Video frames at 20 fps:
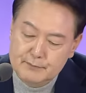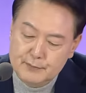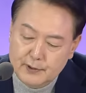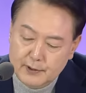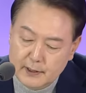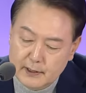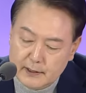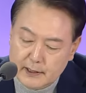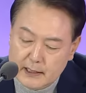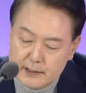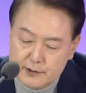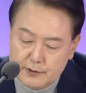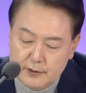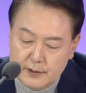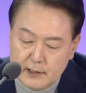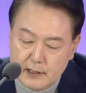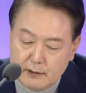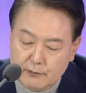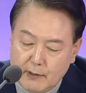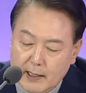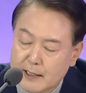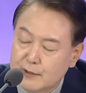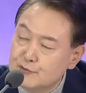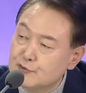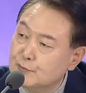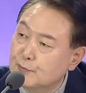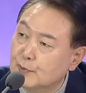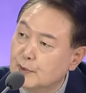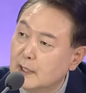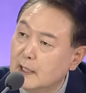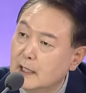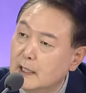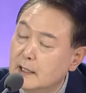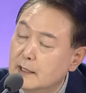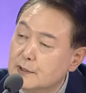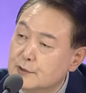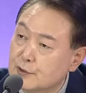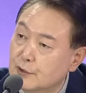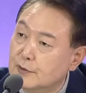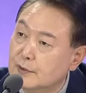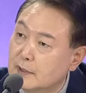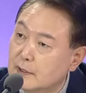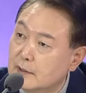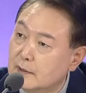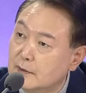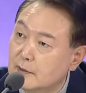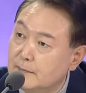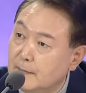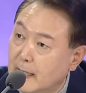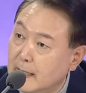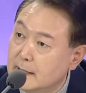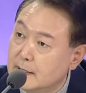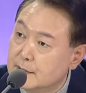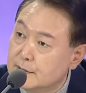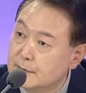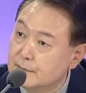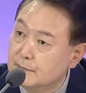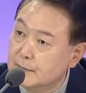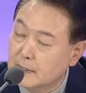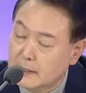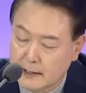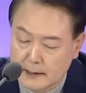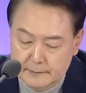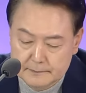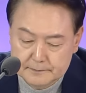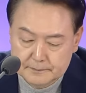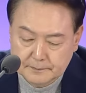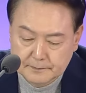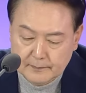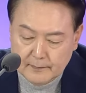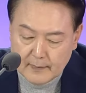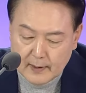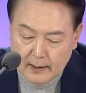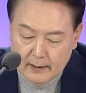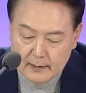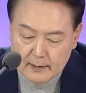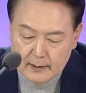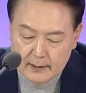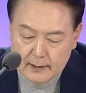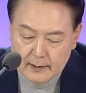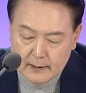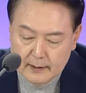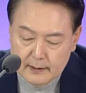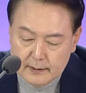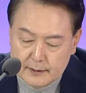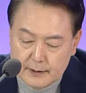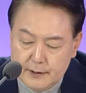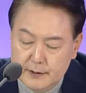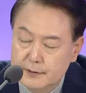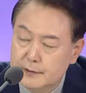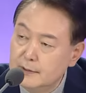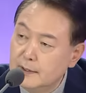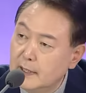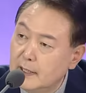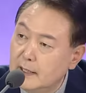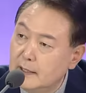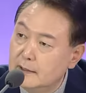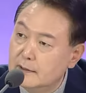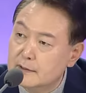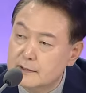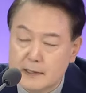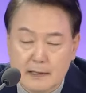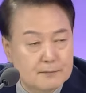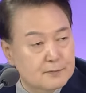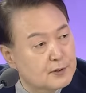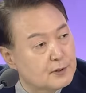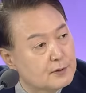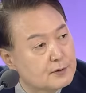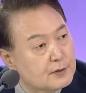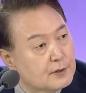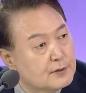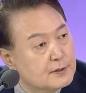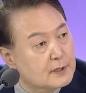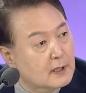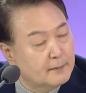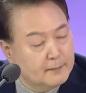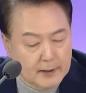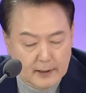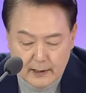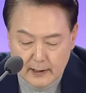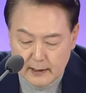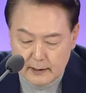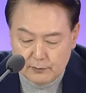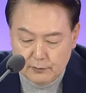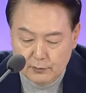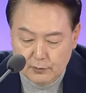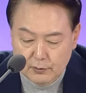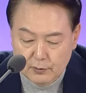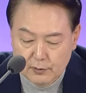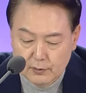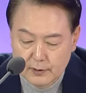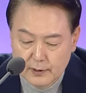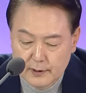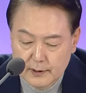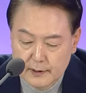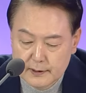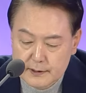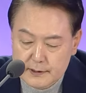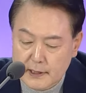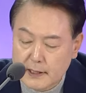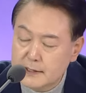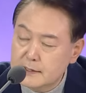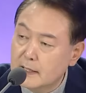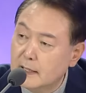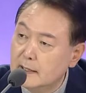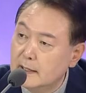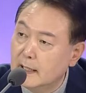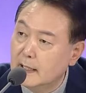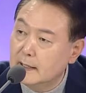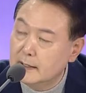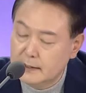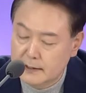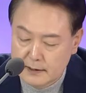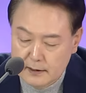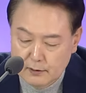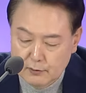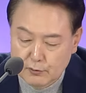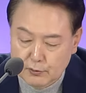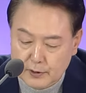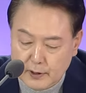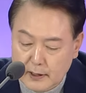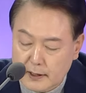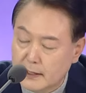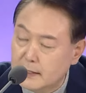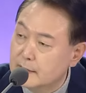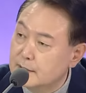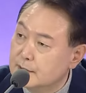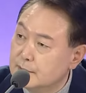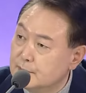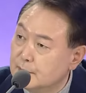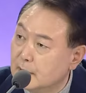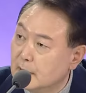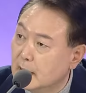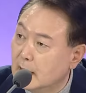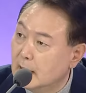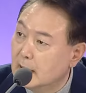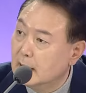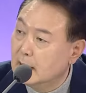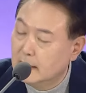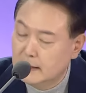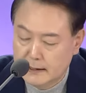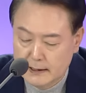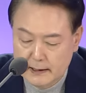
명의 대전이나 광주보다 전기를 더 많이 씁니다. 기흥에 있는 삼성전자만 해도 생산 라인이 7개가 있습니다.